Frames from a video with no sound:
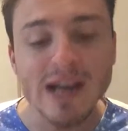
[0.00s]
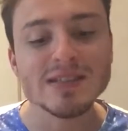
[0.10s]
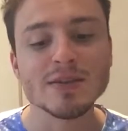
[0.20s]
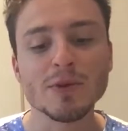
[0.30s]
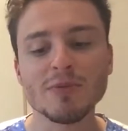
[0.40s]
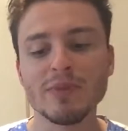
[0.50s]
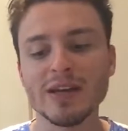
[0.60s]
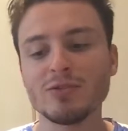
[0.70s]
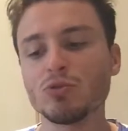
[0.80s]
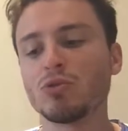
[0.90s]
anzi per me
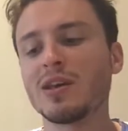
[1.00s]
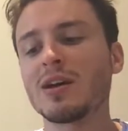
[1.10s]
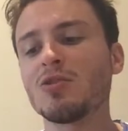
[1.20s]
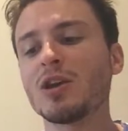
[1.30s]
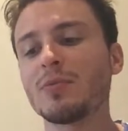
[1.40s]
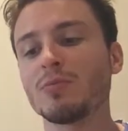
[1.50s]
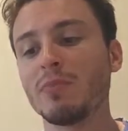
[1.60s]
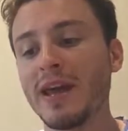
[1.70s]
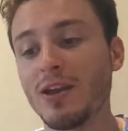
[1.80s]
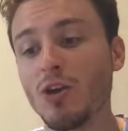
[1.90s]
il tutto è ancora più
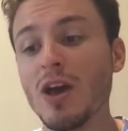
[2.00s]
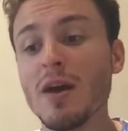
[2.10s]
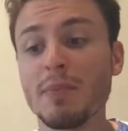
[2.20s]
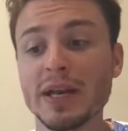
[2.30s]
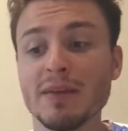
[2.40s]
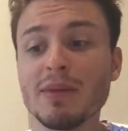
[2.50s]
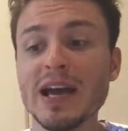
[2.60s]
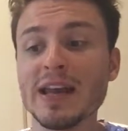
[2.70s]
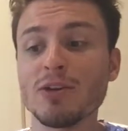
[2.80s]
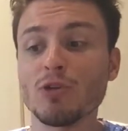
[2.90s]
bello, perché
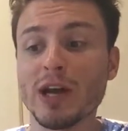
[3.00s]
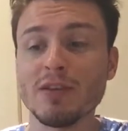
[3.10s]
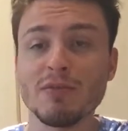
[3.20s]
magari ora il